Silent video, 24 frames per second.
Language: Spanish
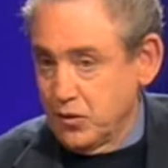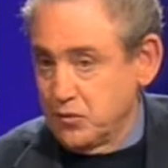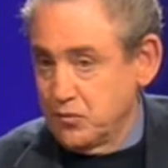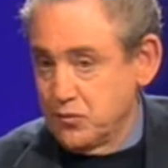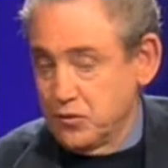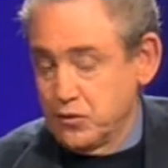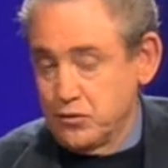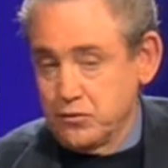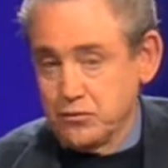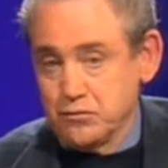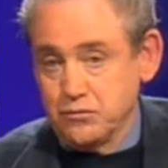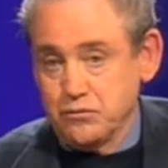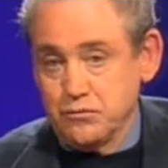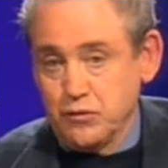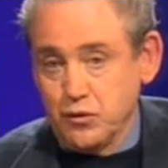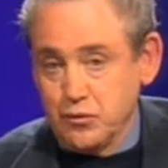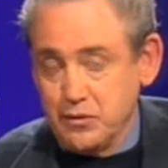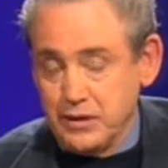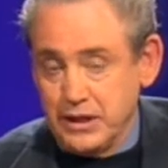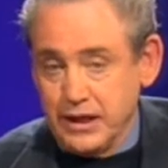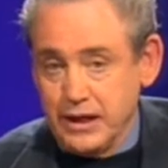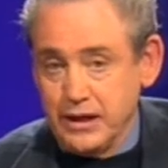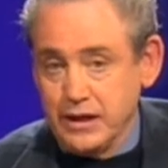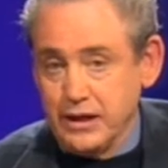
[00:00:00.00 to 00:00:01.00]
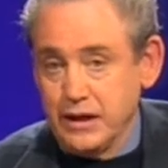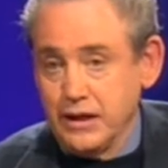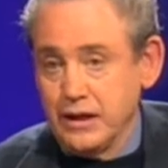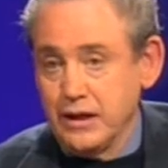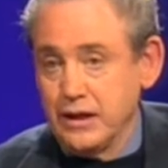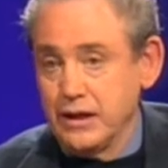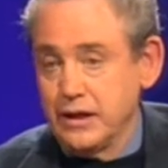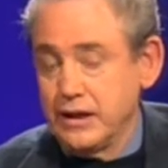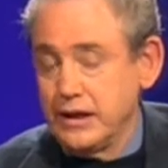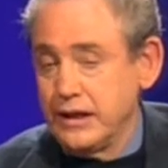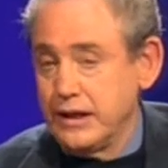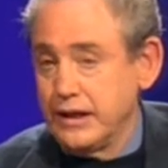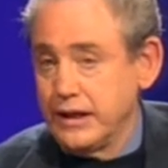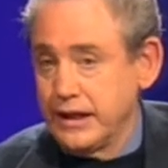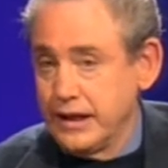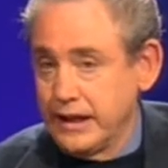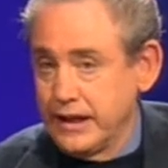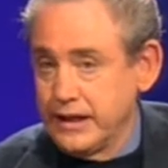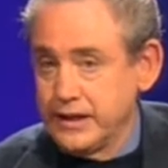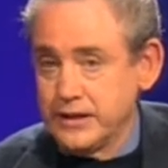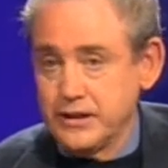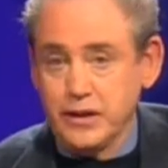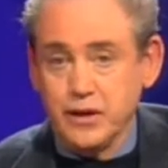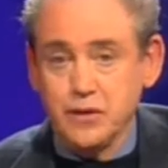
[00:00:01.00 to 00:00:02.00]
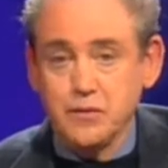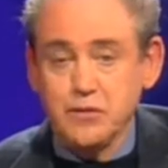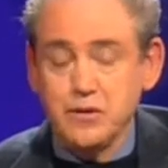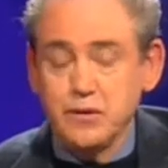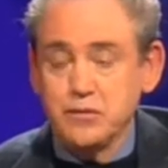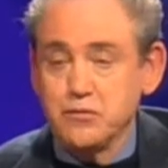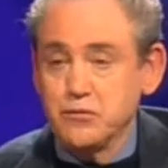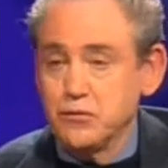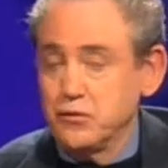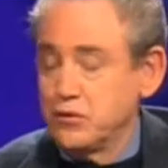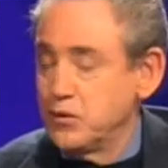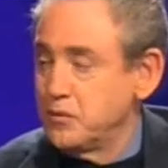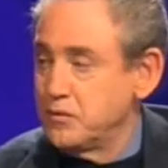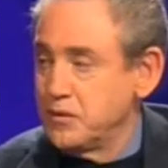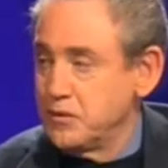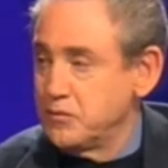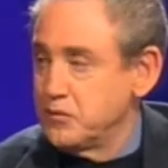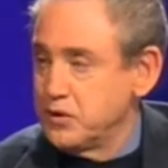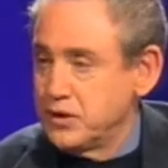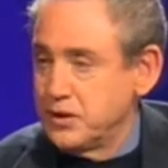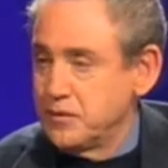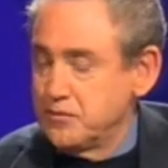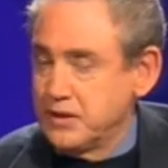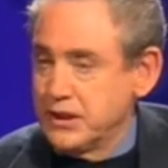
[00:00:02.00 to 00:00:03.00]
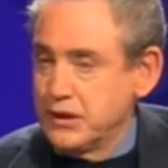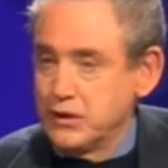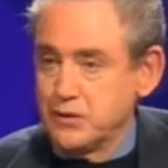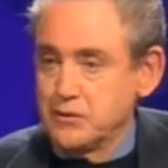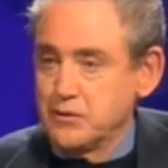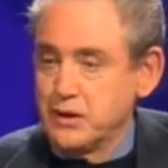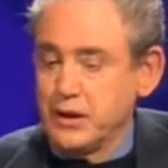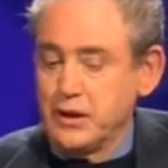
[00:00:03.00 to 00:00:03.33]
como domina el, inglés y como es un hombre muy simpático,